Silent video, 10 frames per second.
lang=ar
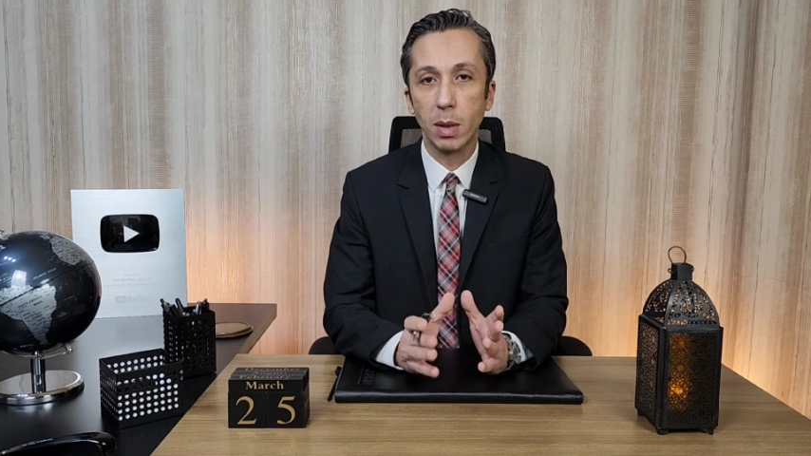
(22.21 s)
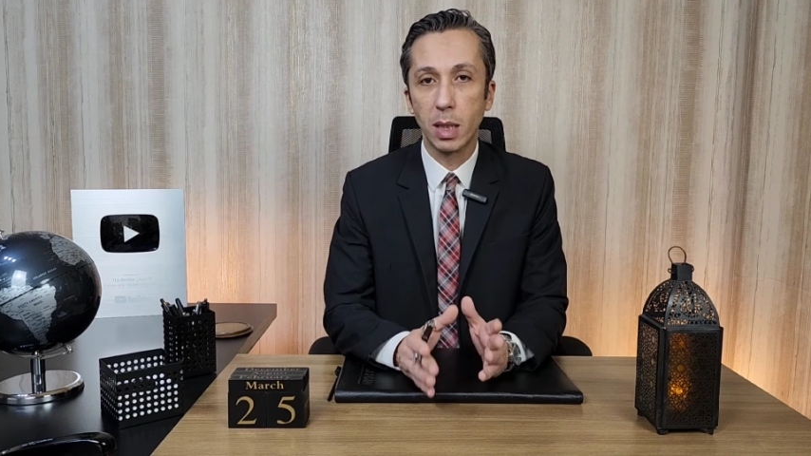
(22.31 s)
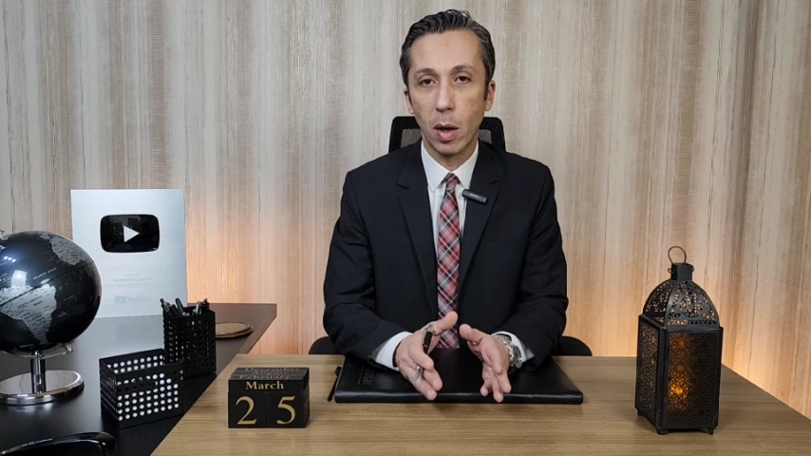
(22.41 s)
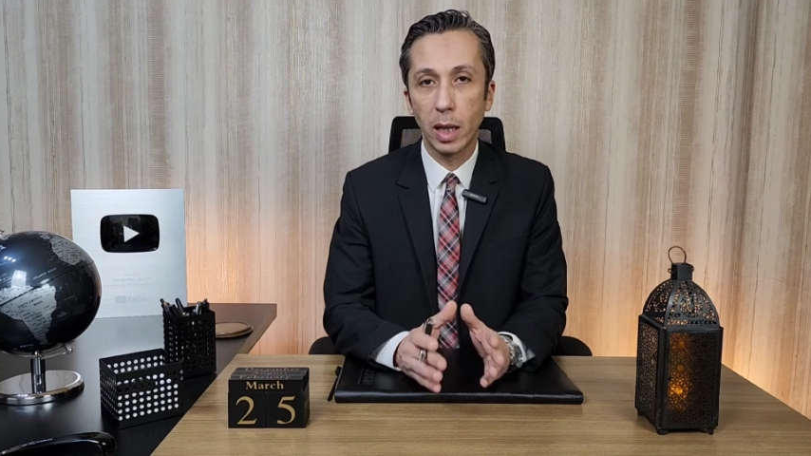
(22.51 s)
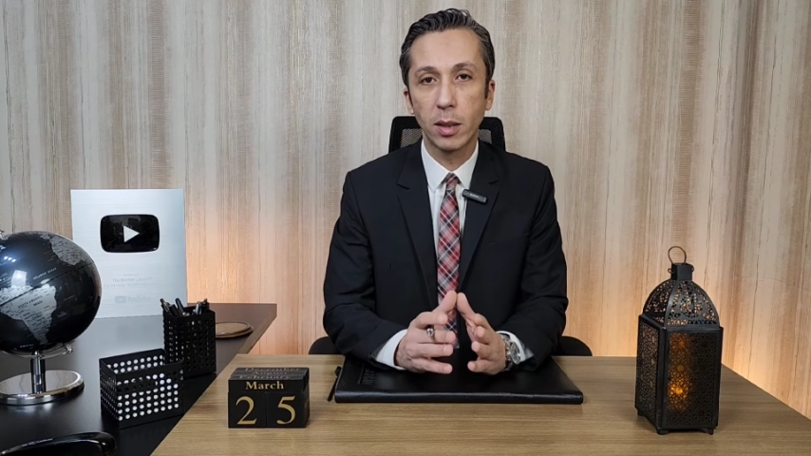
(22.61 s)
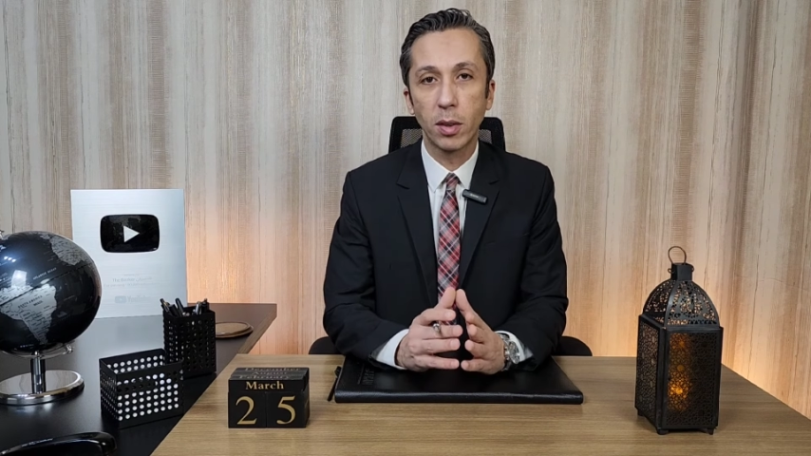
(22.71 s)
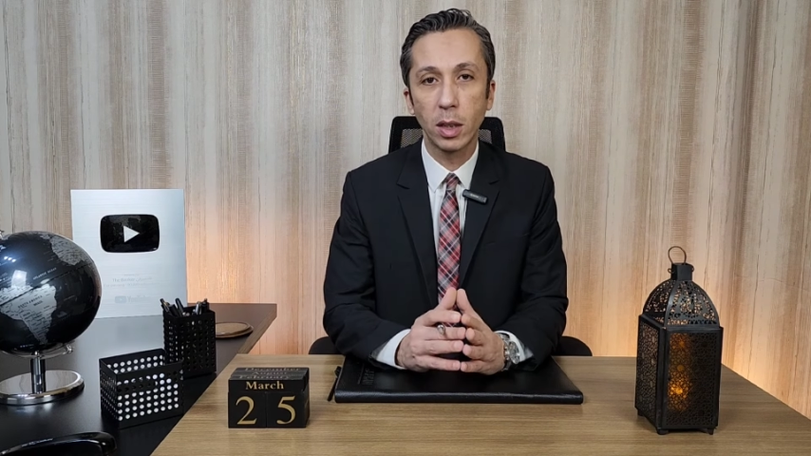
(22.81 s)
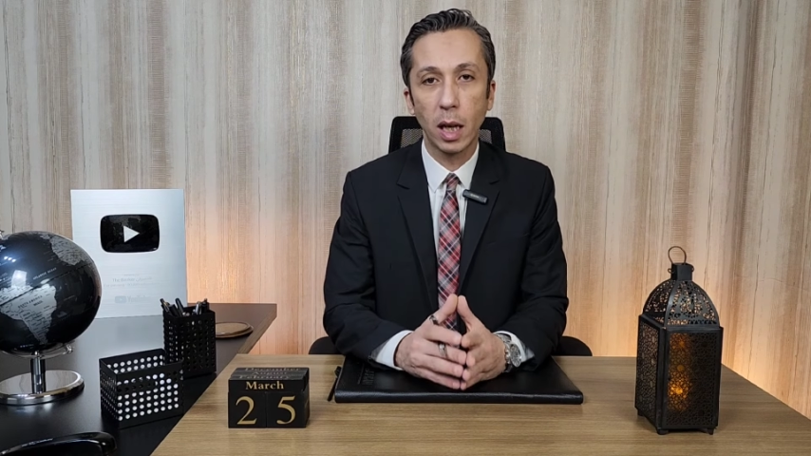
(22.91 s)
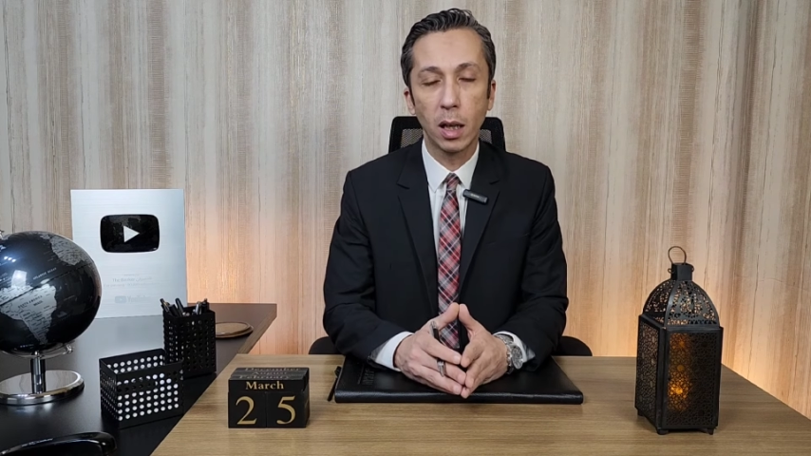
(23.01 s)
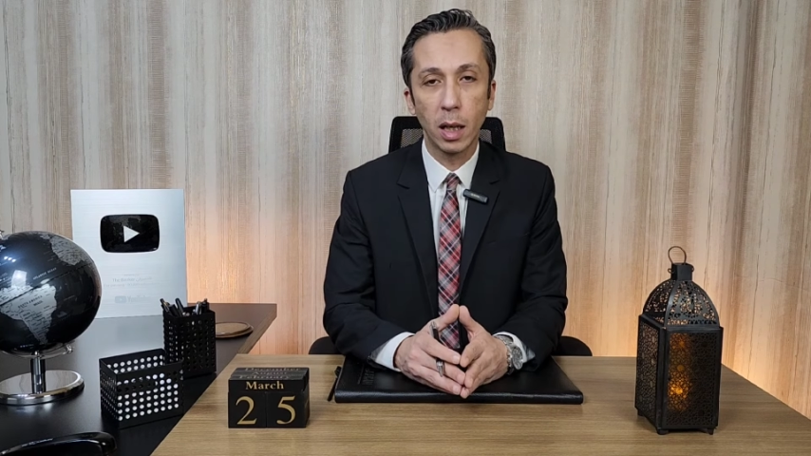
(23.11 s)
بس لو حضرتك
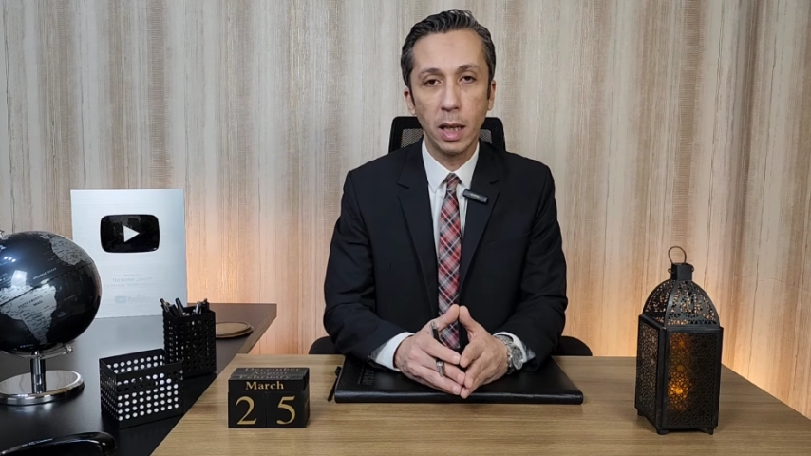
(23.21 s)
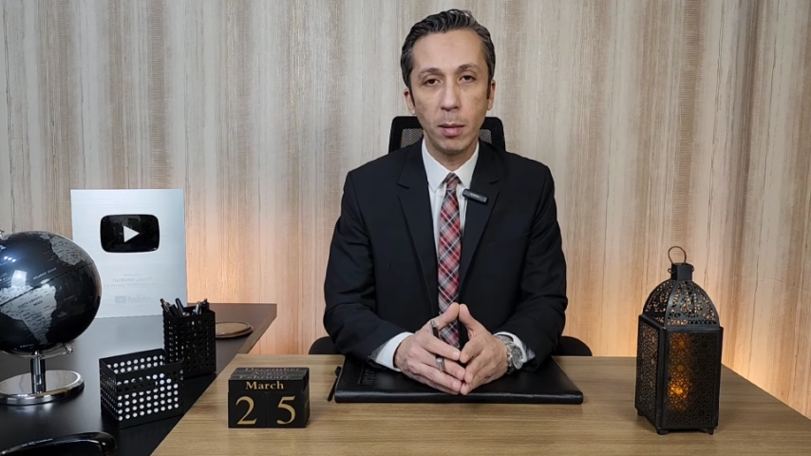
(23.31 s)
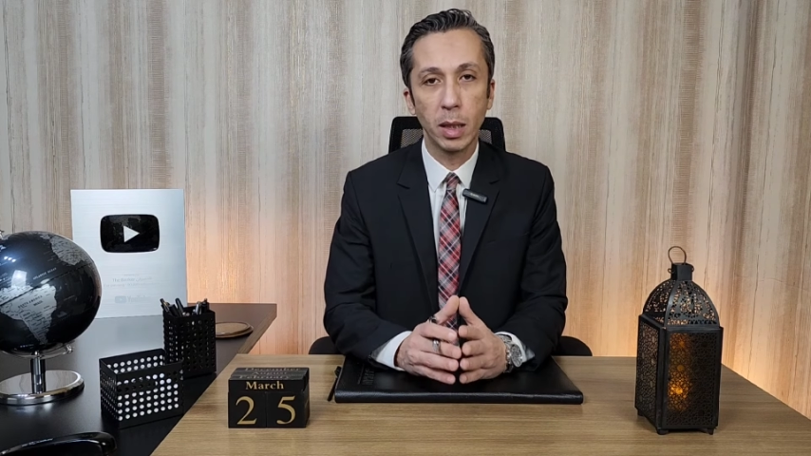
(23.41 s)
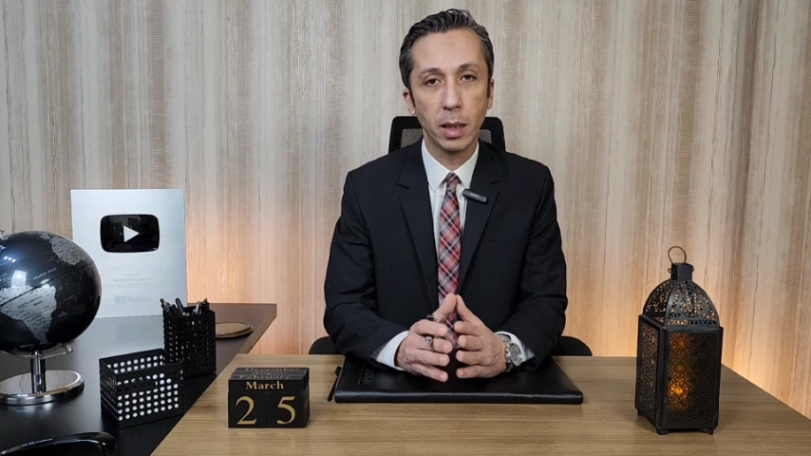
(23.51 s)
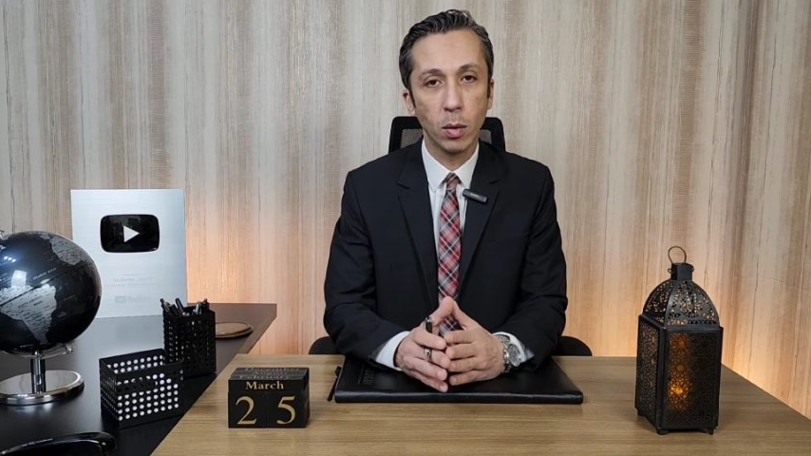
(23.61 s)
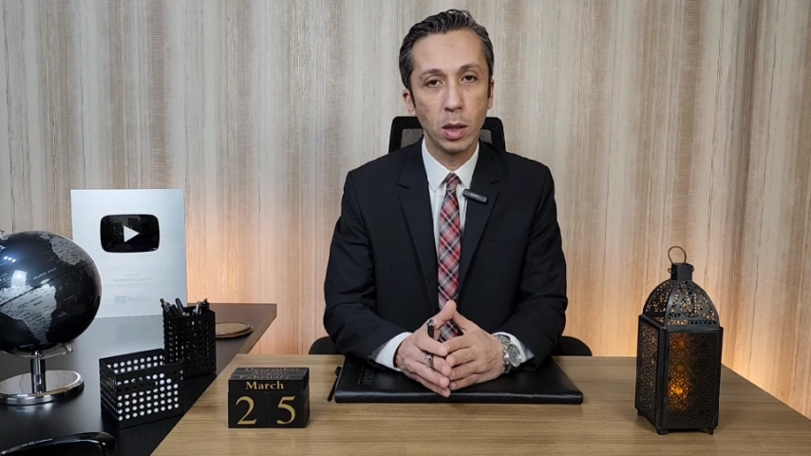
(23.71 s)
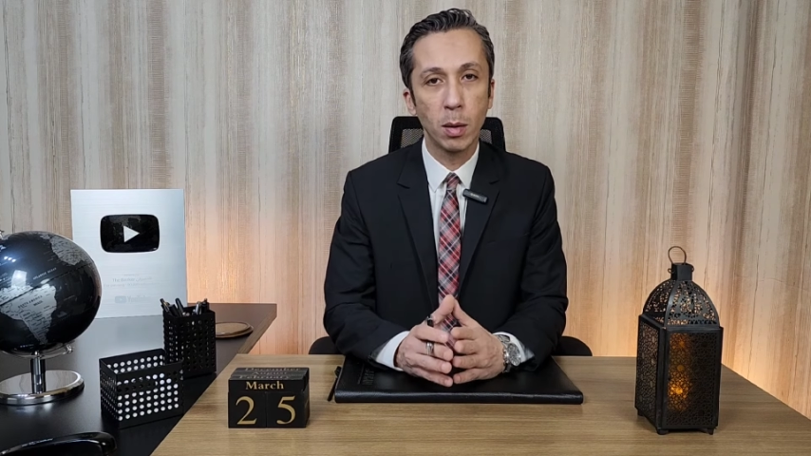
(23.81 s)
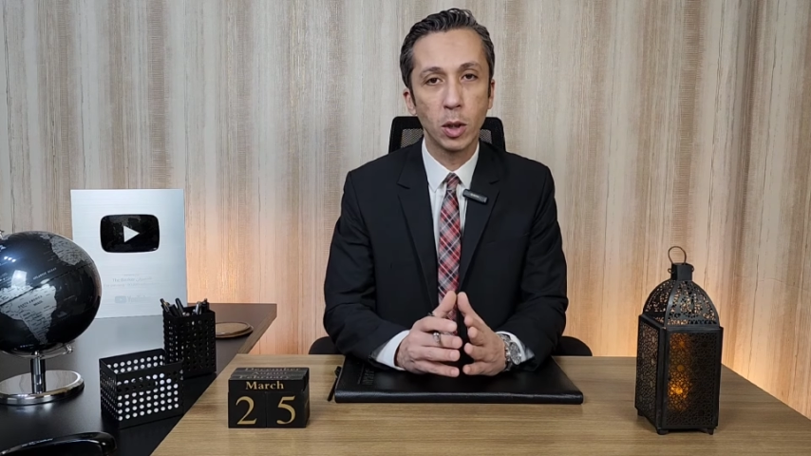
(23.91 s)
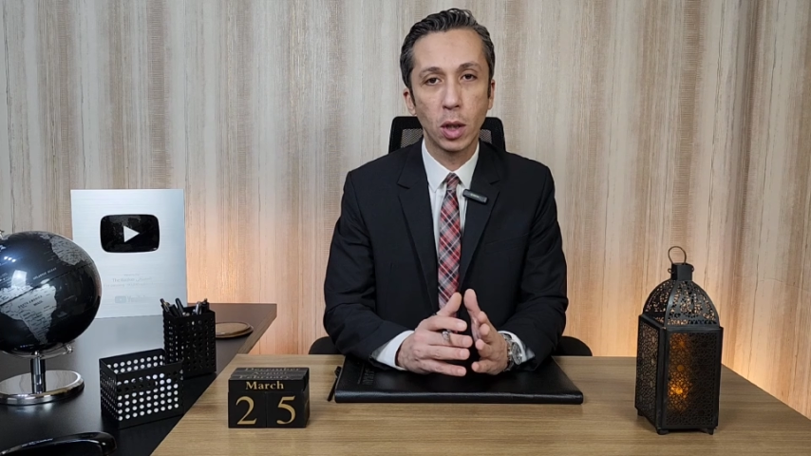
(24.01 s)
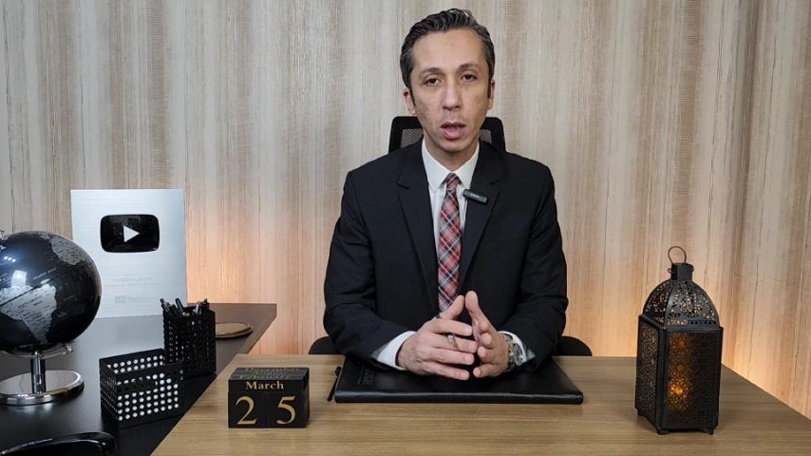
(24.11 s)
اتفرجت على القناه قبل كده
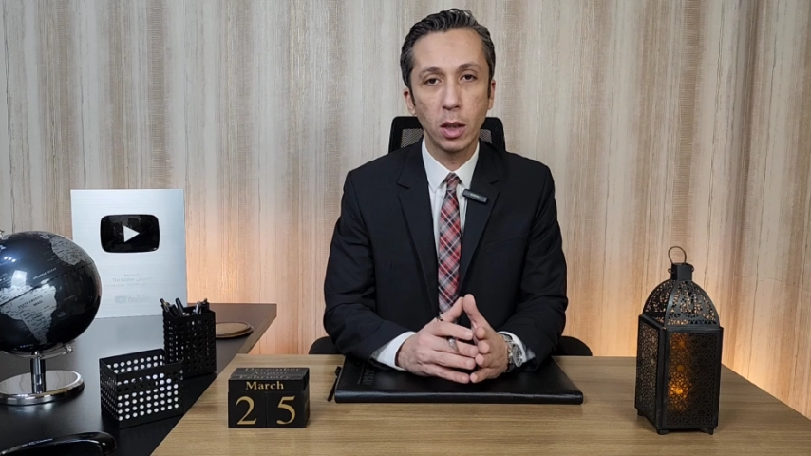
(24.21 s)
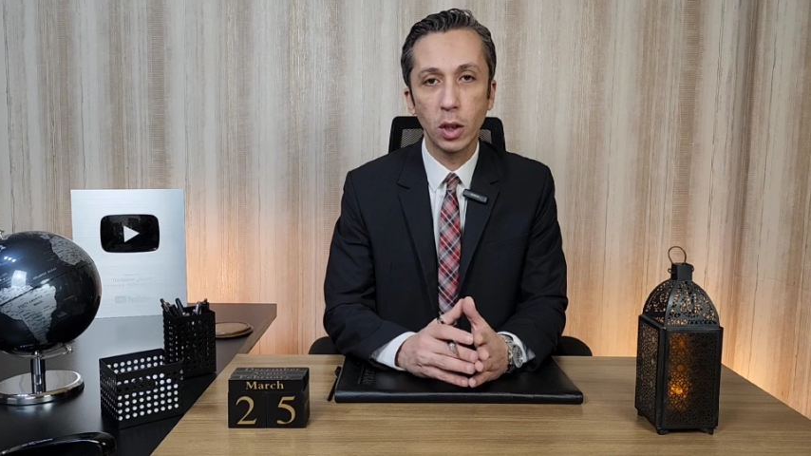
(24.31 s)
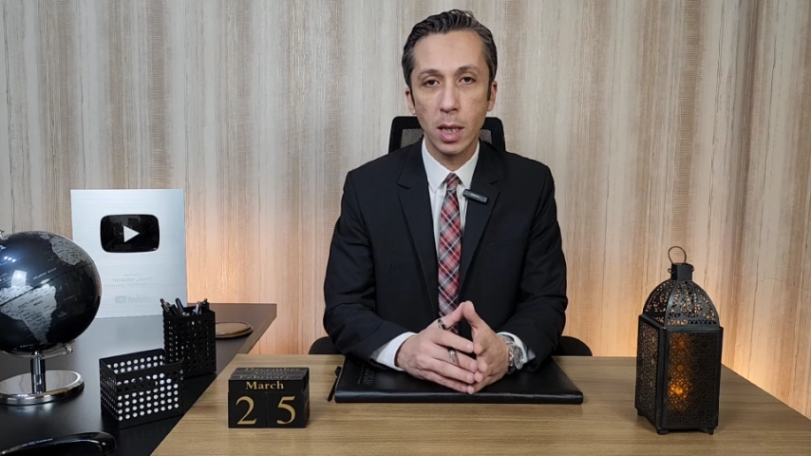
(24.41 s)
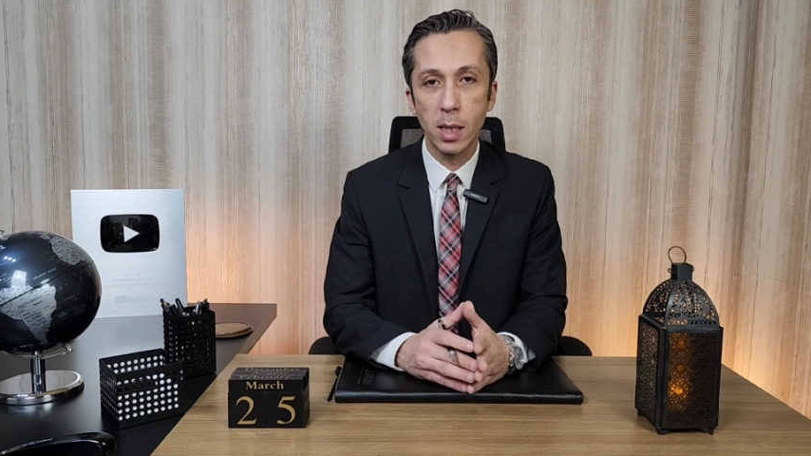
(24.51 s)
ولسه ما اشتركتش